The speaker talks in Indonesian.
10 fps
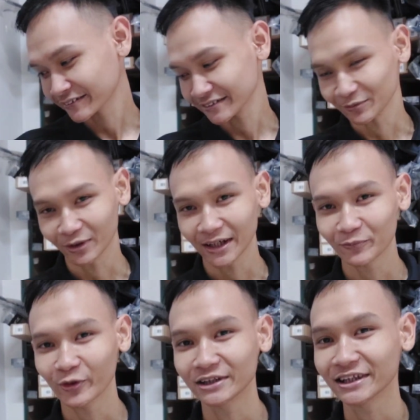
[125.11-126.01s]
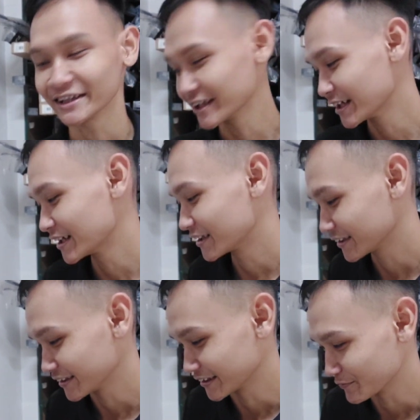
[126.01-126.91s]
Semoga puasanya
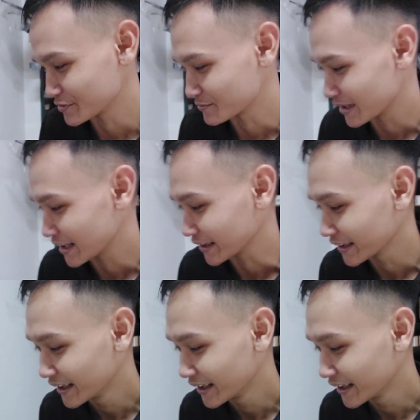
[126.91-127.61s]
tetap semangat